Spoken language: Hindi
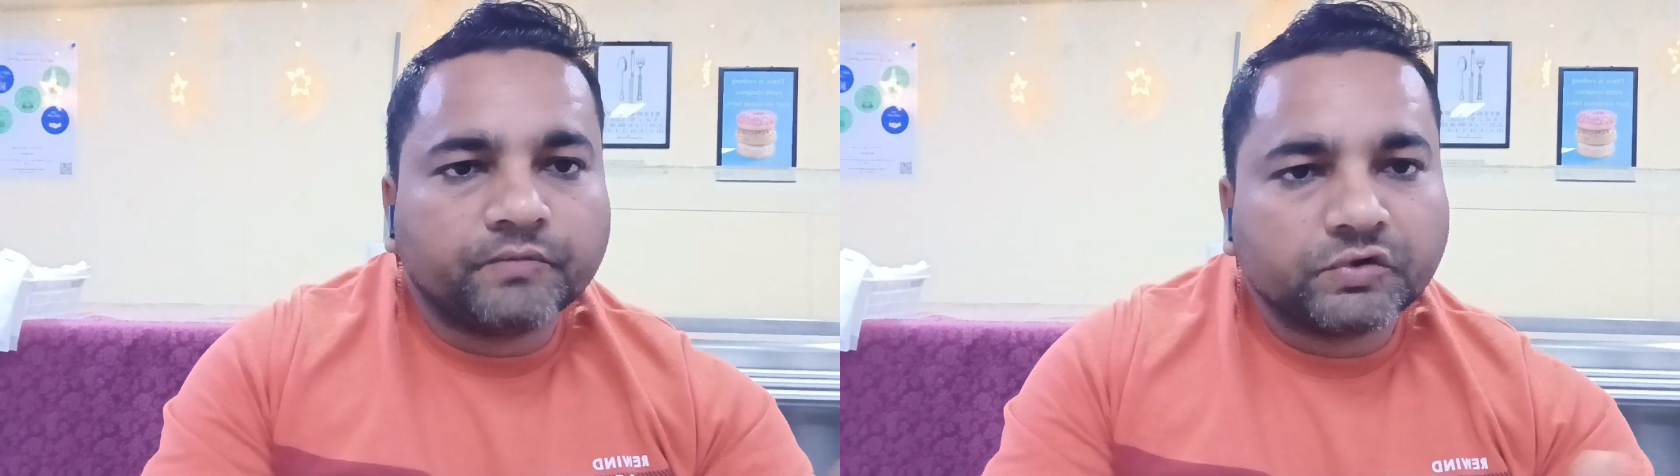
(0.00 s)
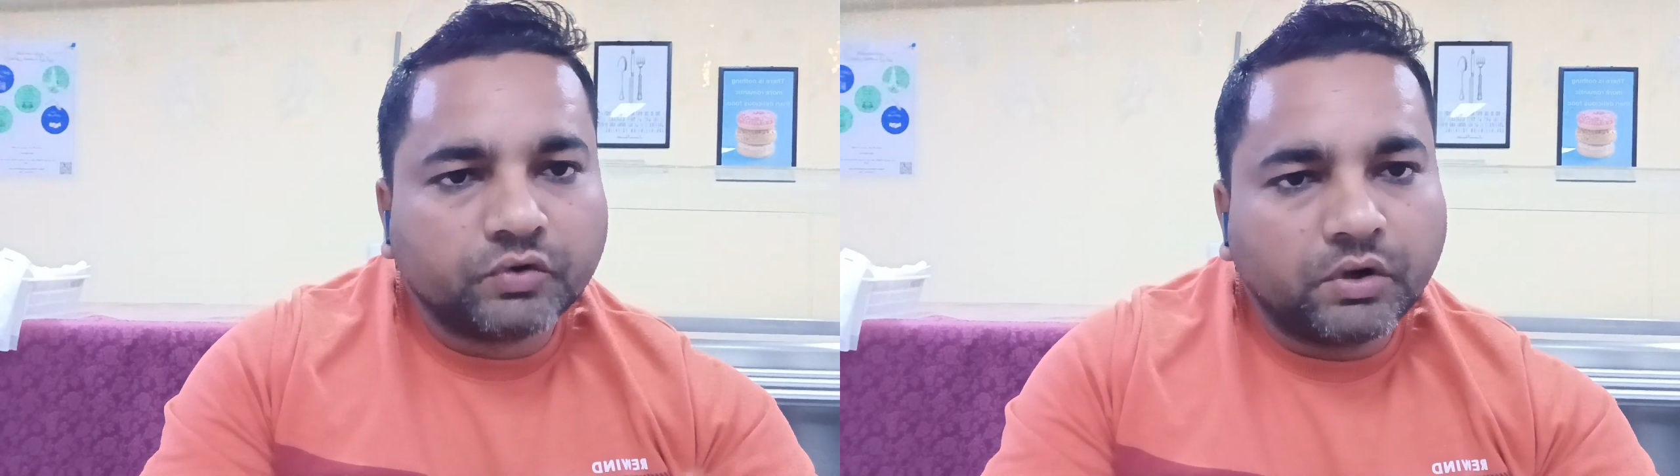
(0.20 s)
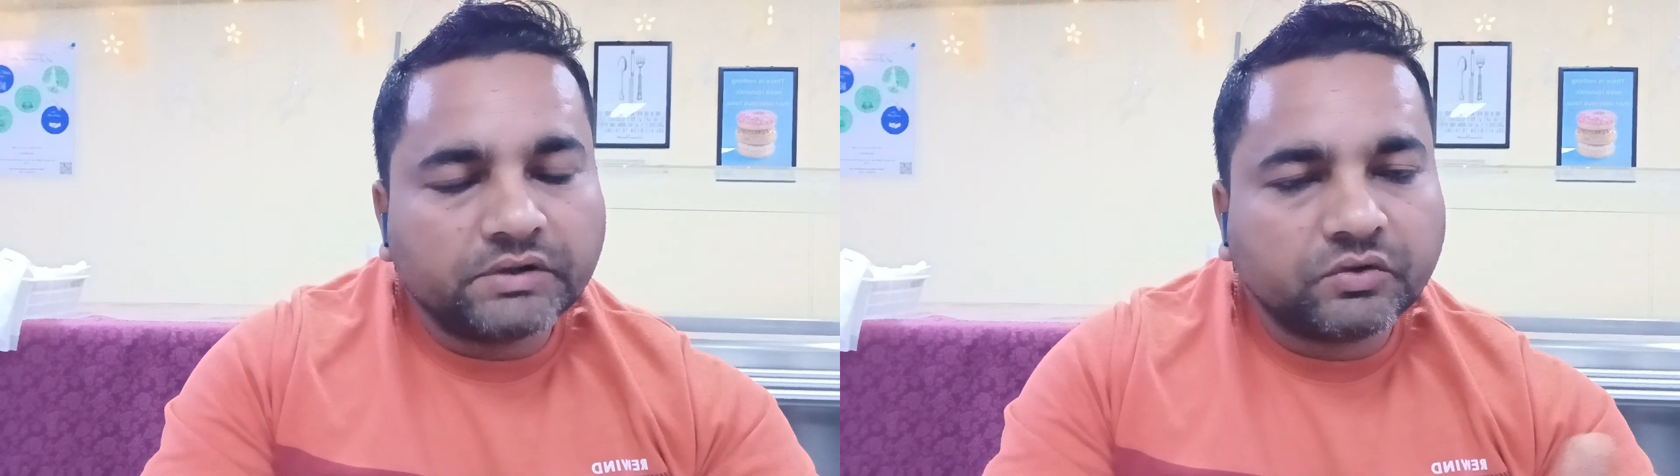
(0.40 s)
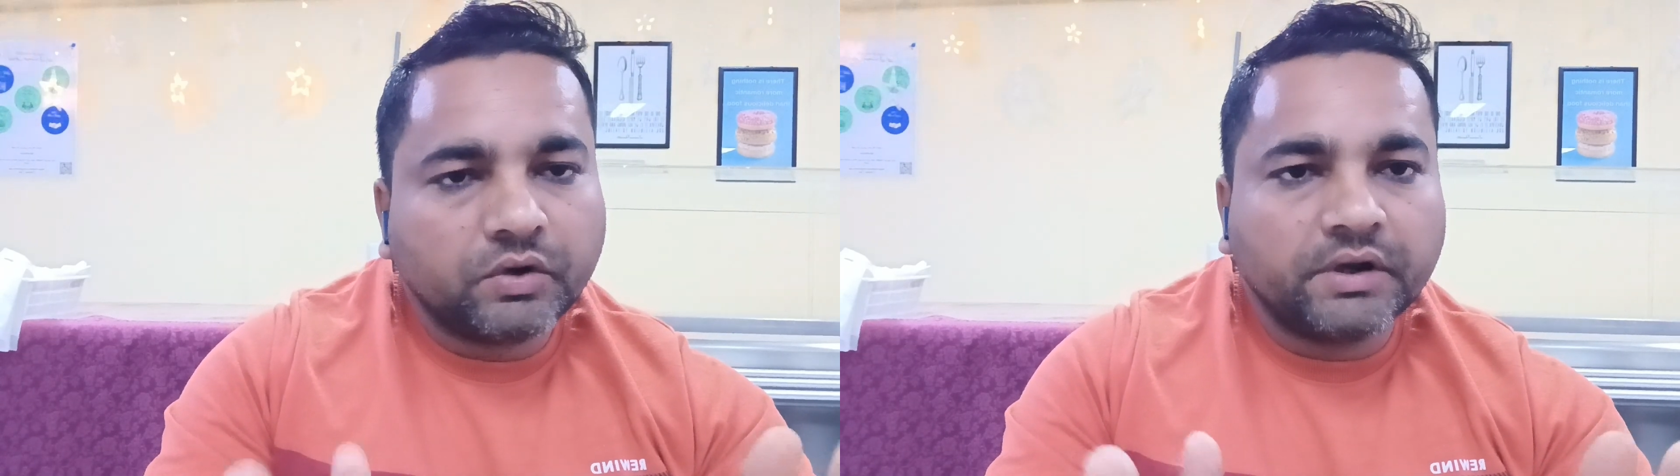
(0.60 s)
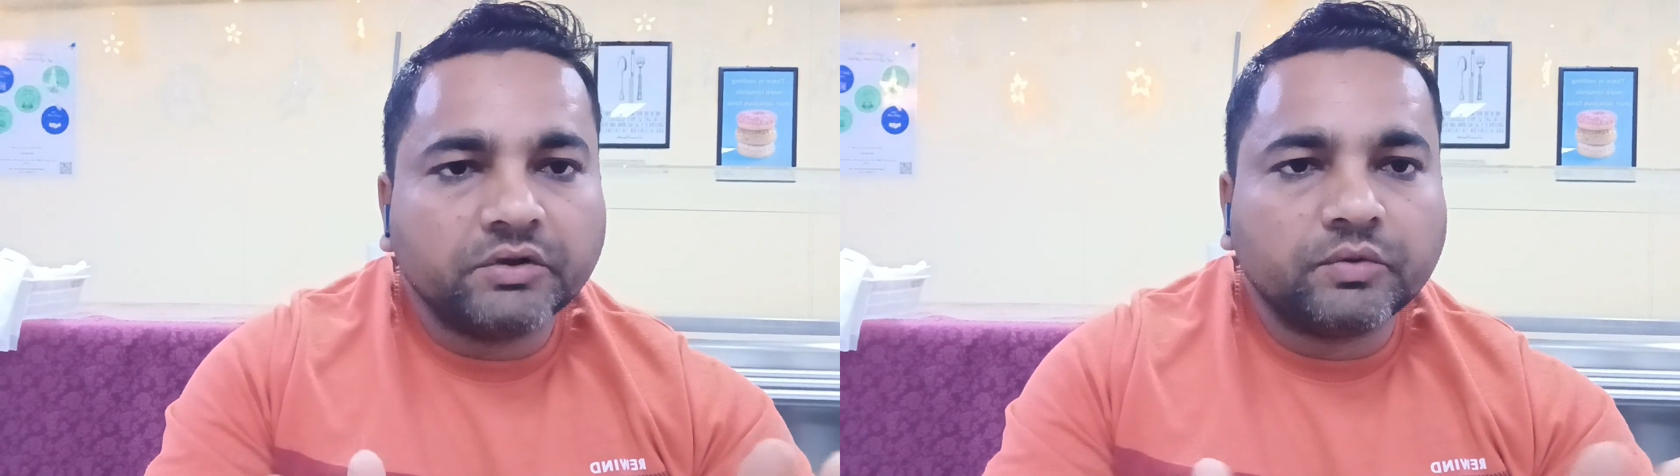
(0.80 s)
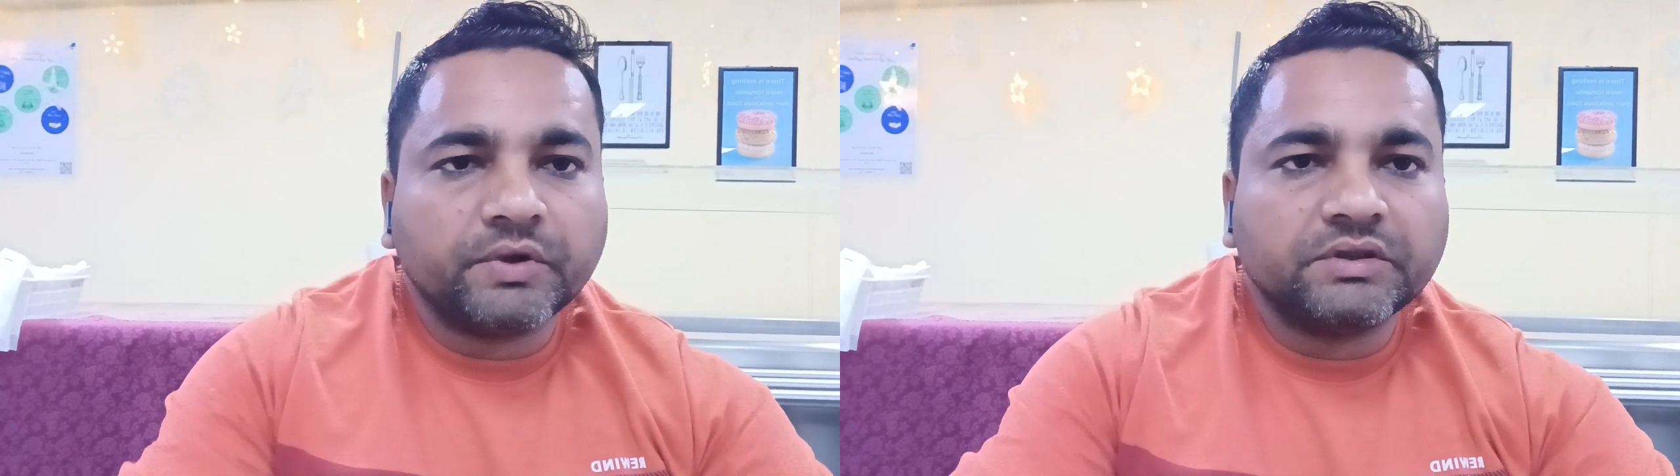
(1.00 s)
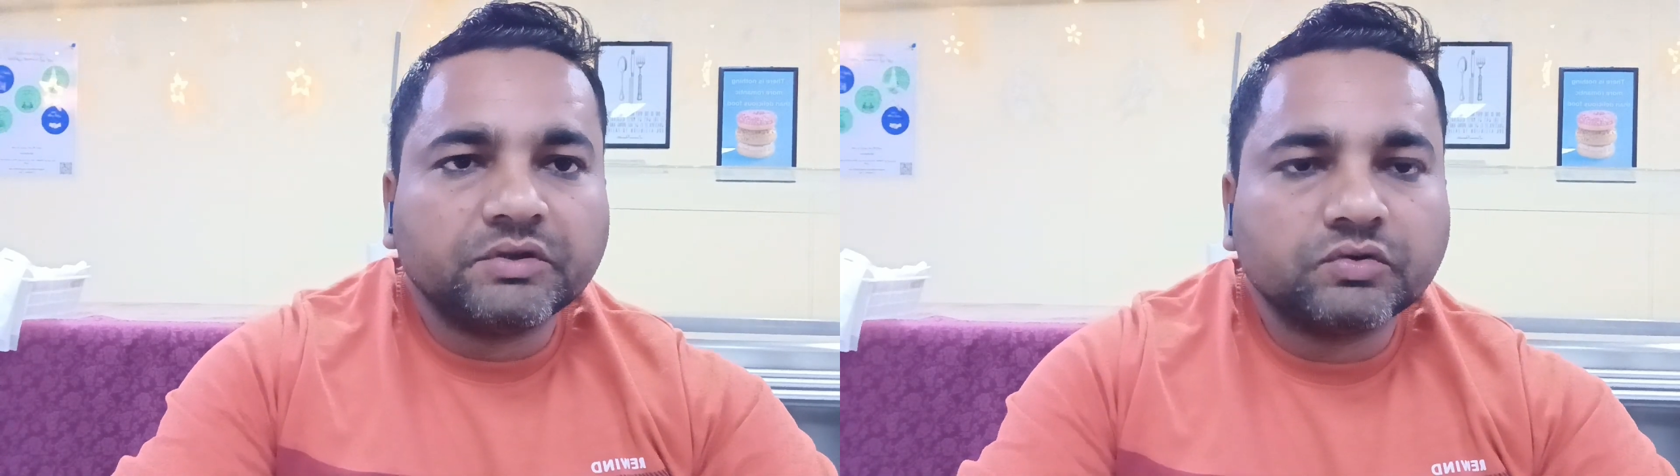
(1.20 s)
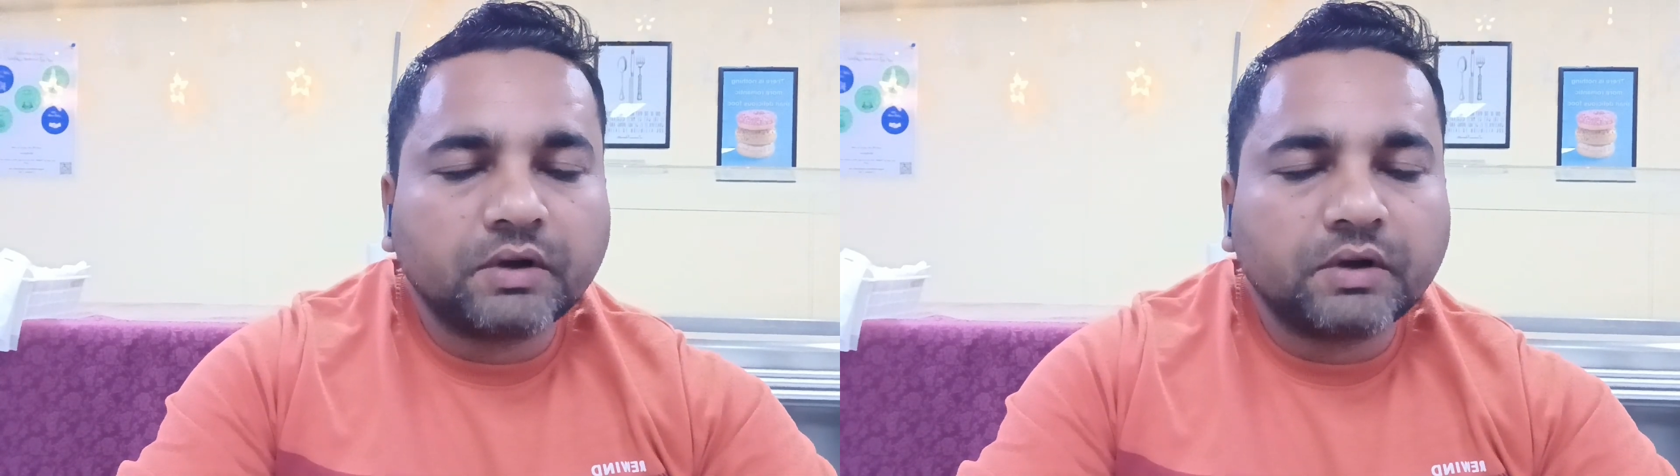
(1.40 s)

सोलह सौ लगे तो बत्तीस सौ